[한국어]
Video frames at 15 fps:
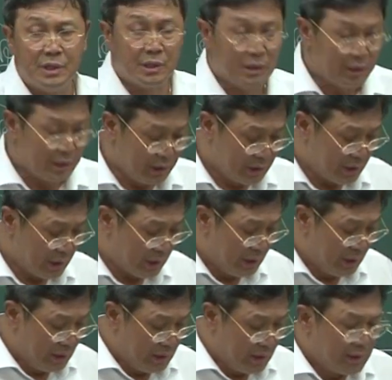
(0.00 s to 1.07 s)
것들이 이제
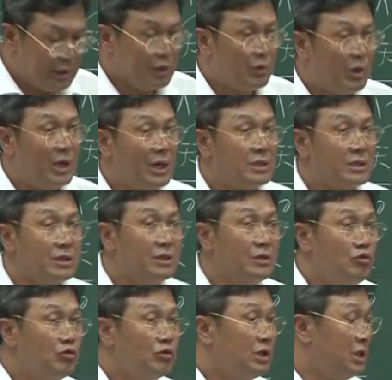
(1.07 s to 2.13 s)
실관에서는
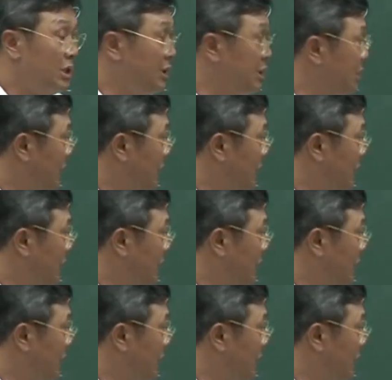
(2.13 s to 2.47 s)
육친을